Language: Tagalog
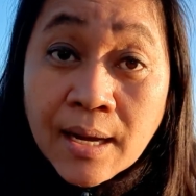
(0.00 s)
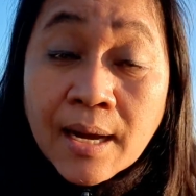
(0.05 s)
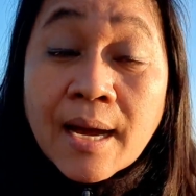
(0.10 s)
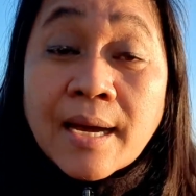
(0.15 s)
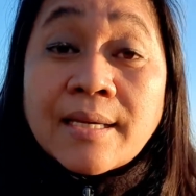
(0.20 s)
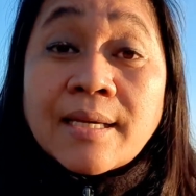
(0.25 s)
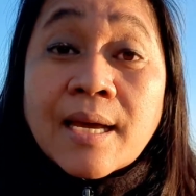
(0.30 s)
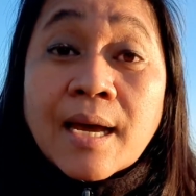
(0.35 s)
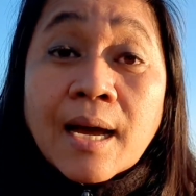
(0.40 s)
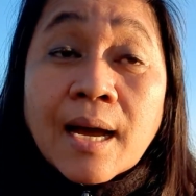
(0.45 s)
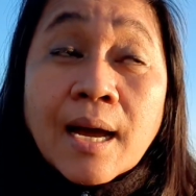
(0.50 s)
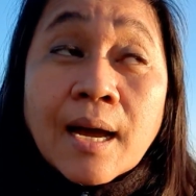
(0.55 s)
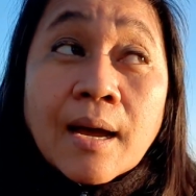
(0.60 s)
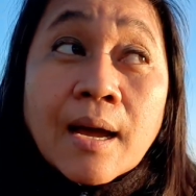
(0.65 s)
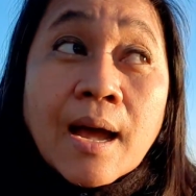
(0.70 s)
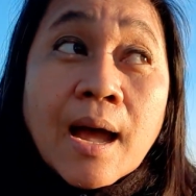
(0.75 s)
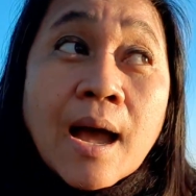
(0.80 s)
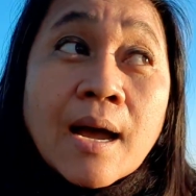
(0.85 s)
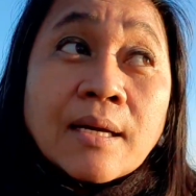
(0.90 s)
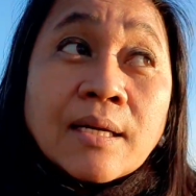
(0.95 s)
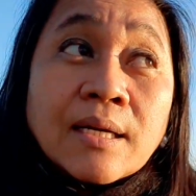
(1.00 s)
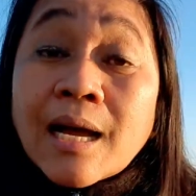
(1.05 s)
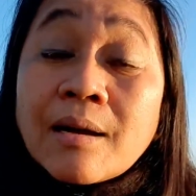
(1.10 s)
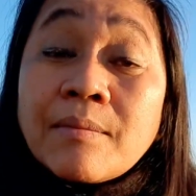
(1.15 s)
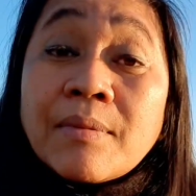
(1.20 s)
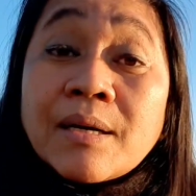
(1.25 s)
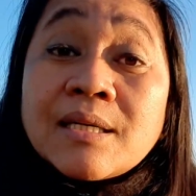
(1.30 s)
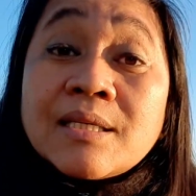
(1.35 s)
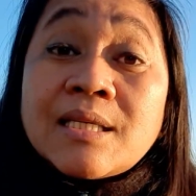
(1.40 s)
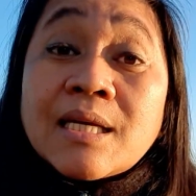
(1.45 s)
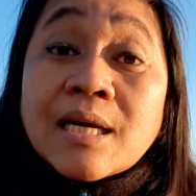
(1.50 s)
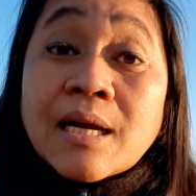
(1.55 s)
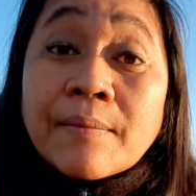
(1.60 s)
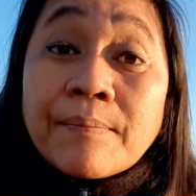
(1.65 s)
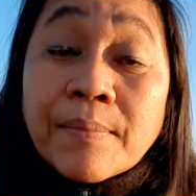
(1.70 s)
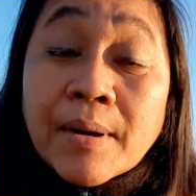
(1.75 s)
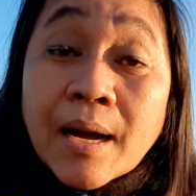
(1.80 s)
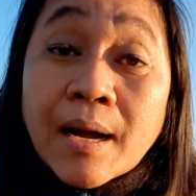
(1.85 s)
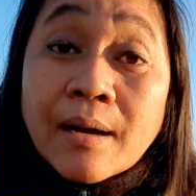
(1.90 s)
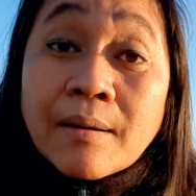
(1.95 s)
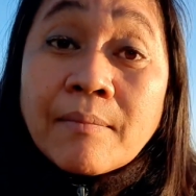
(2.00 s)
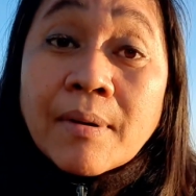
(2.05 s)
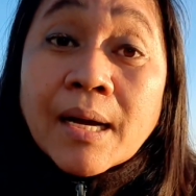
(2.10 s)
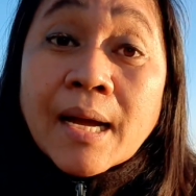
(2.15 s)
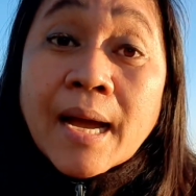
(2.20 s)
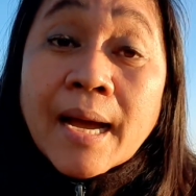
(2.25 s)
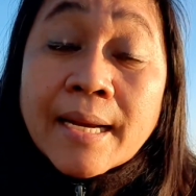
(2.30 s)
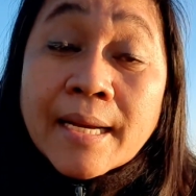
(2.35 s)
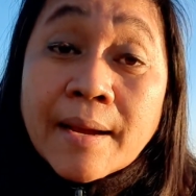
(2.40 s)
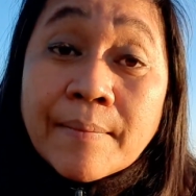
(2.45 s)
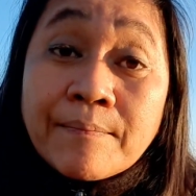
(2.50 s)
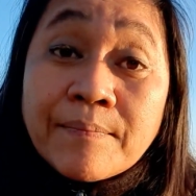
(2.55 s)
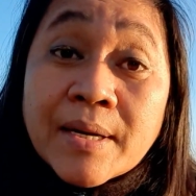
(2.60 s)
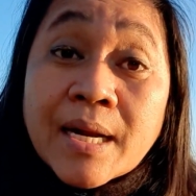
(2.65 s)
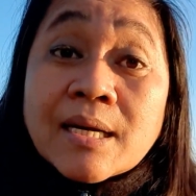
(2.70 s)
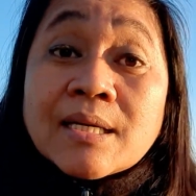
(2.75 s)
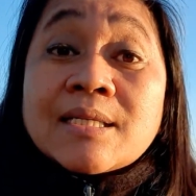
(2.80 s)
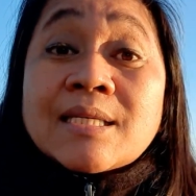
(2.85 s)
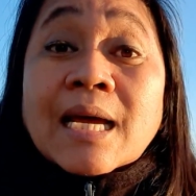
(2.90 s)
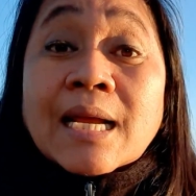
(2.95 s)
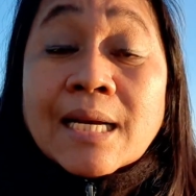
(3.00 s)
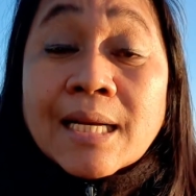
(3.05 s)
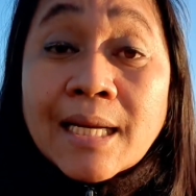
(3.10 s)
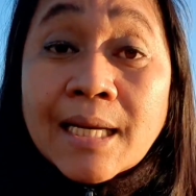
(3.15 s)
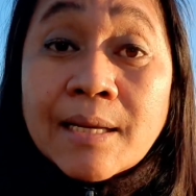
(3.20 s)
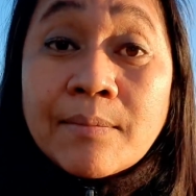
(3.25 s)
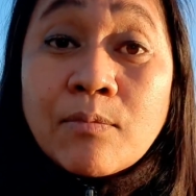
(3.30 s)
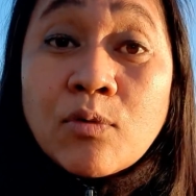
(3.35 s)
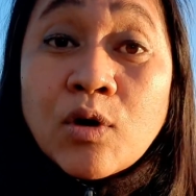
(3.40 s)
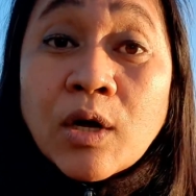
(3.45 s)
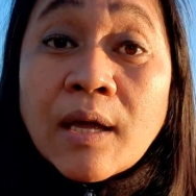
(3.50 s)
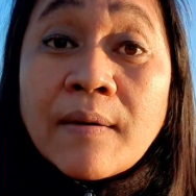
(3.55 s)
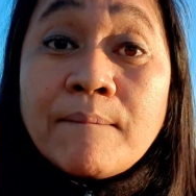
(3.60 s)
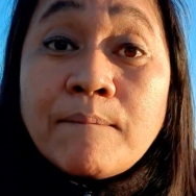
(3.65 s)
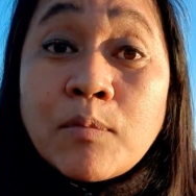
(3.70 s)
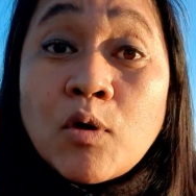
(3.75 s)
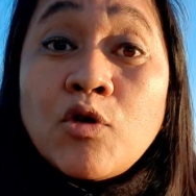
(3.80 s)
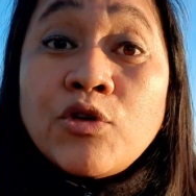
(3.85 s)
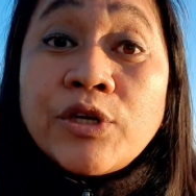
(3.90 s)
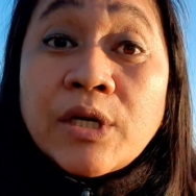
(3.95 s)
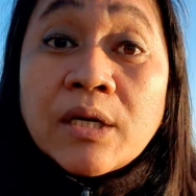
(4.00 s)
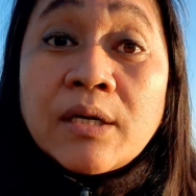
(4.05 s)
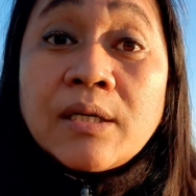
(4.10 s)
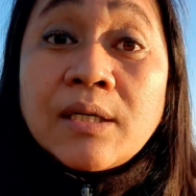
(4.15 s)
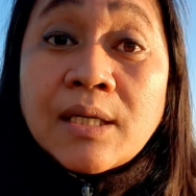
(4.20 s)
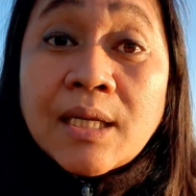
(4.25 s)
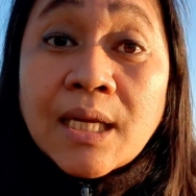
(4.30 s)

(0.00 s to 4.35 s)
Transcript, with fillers: Kaya hanggang magsikap kang maghanap ng sarili mong employer